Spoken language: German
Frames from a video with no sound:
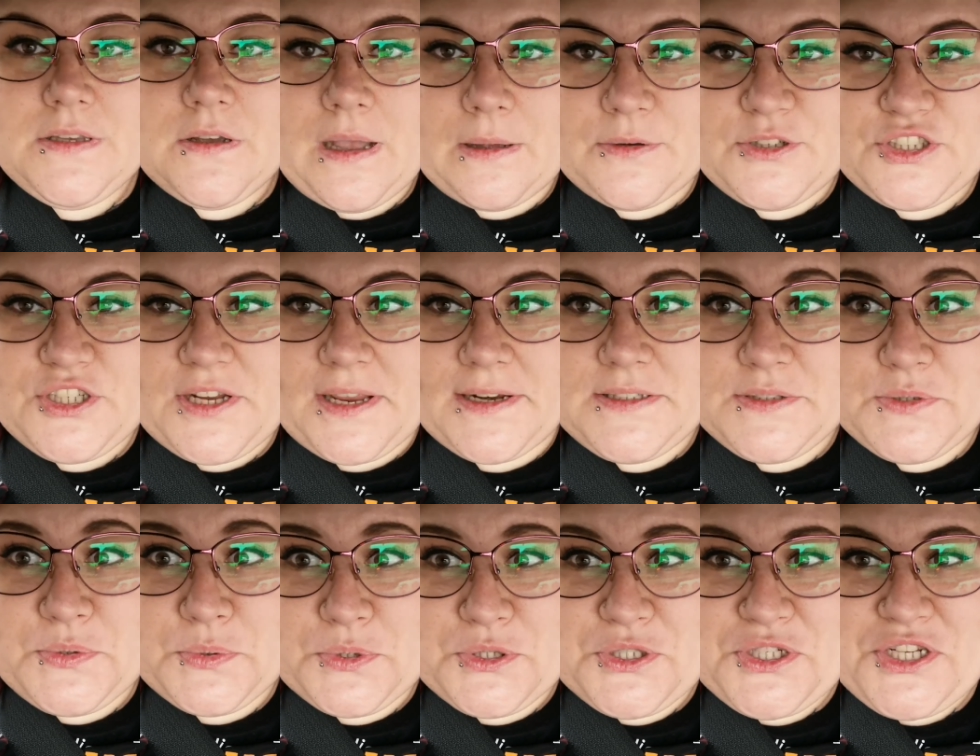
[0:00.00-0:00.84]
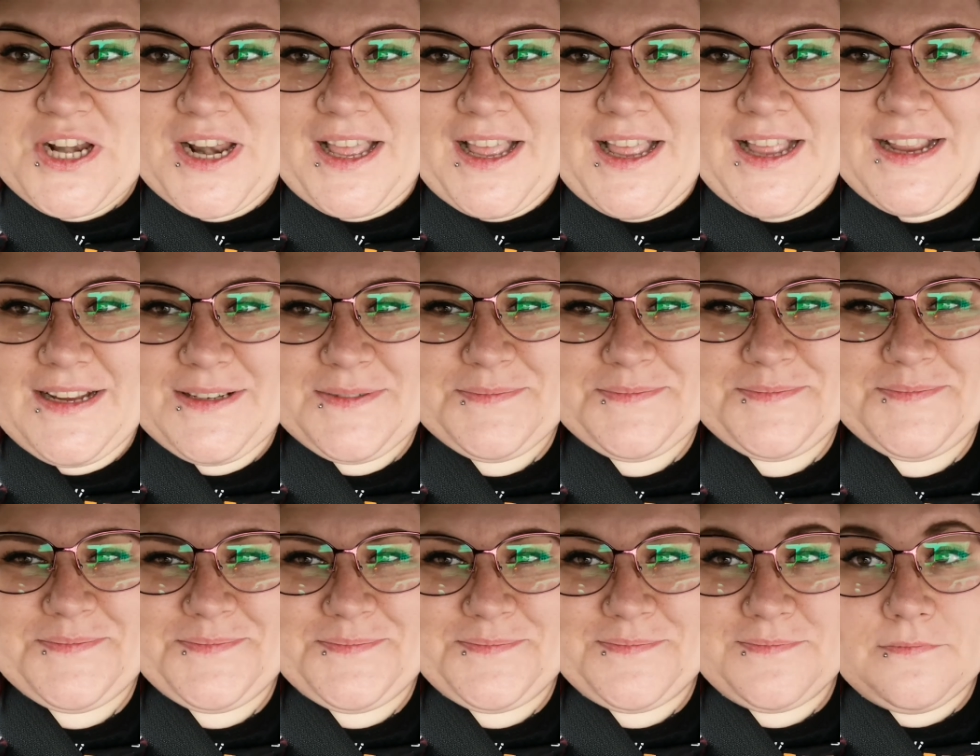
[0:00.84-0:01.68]
Hab streng zugeschlagen.
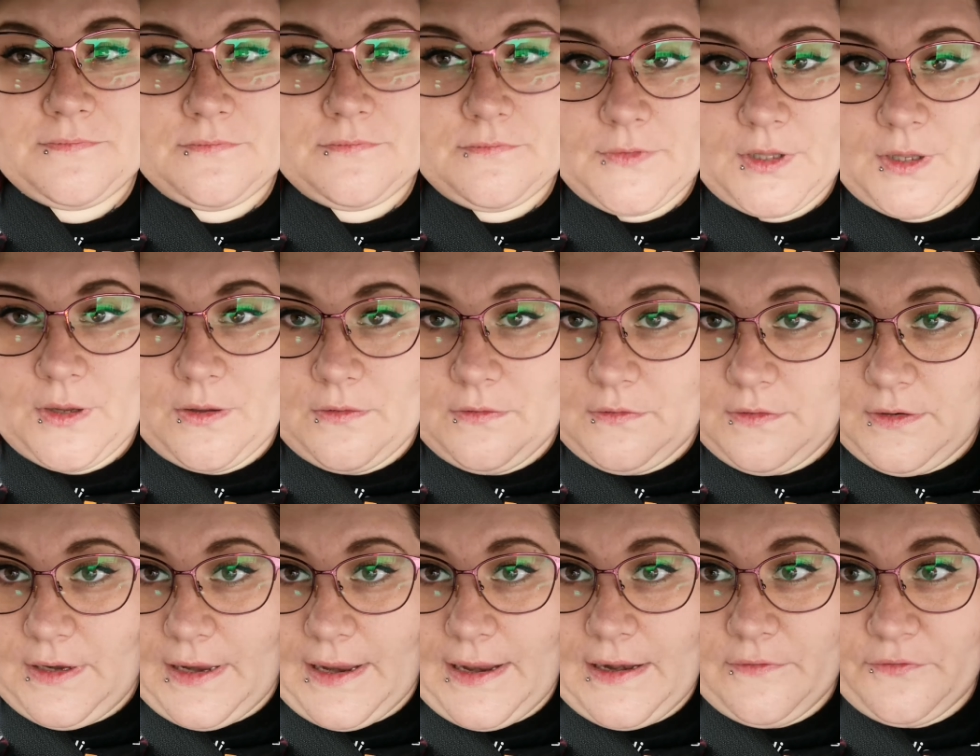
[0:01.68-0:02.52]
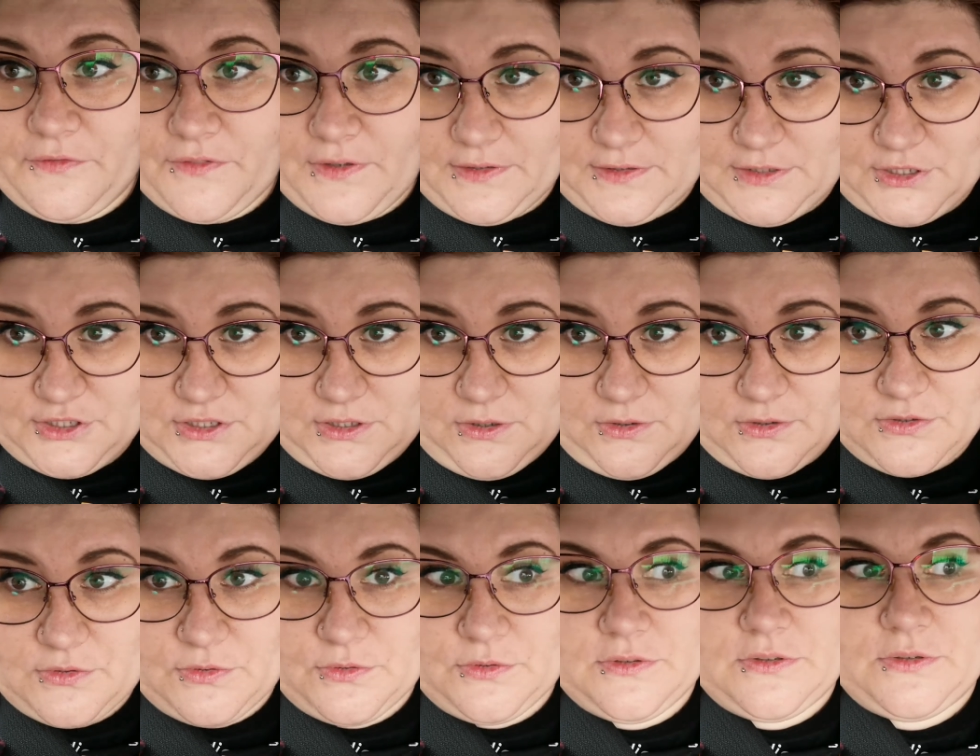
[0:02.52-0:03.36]
Die Hälfte hat der
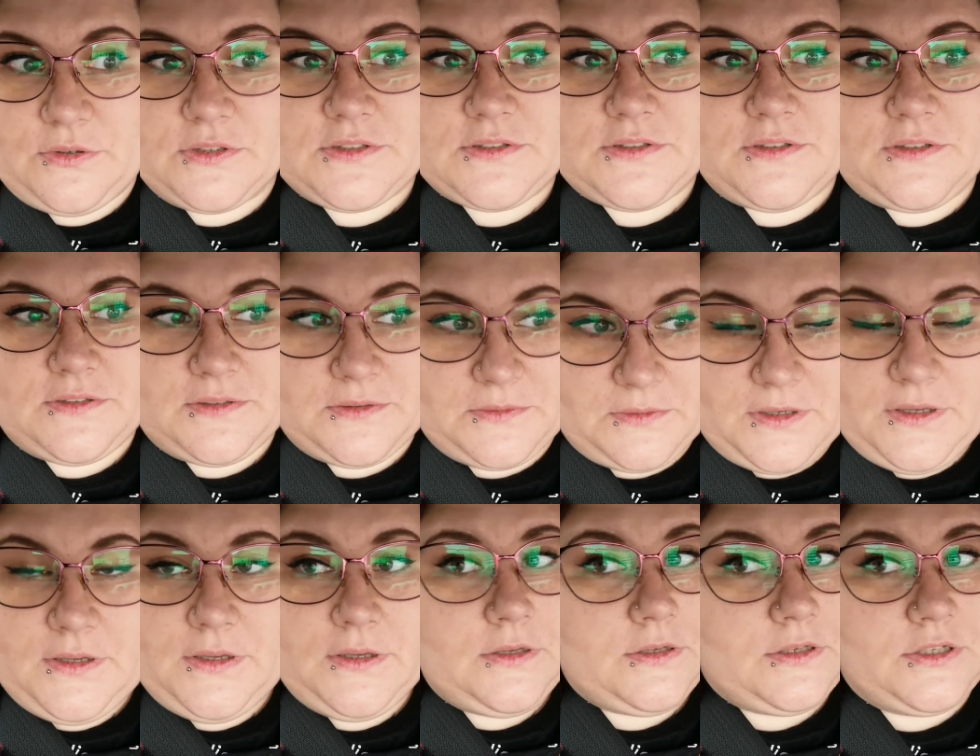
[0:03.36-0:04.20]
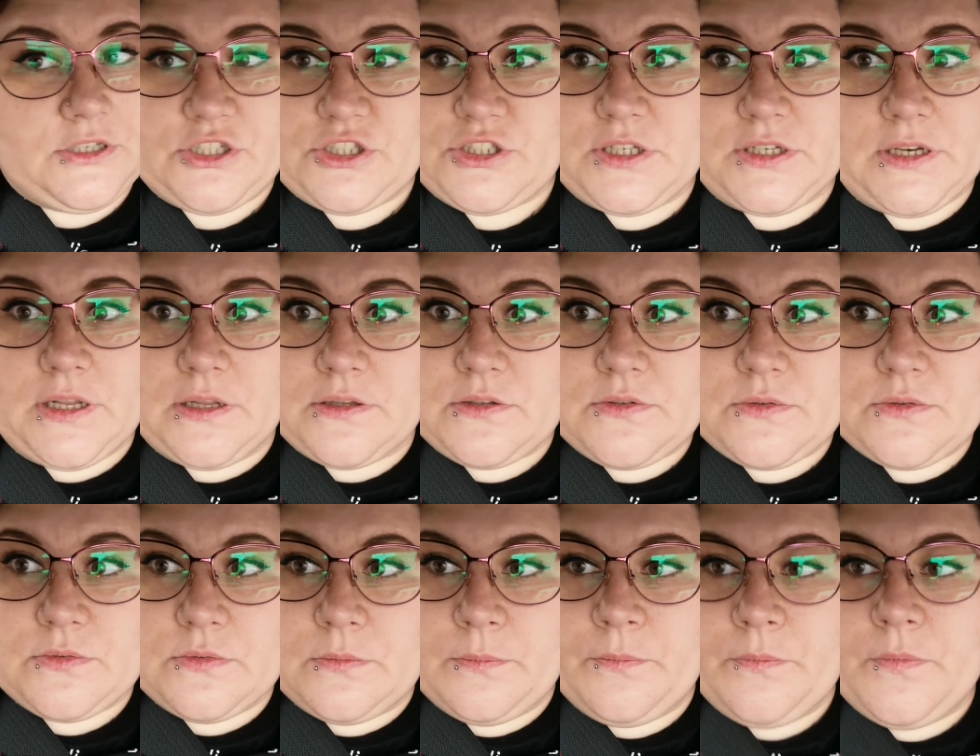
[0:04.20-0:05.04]
Strauß noch gekostet. Ich stehe
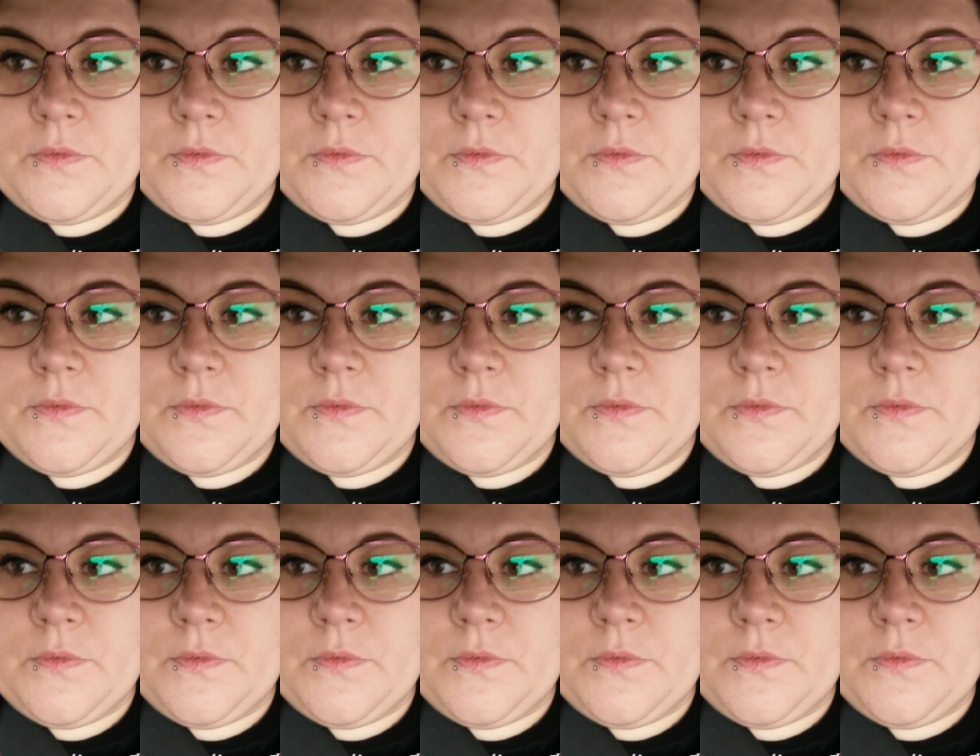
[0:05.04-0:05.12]
dazu.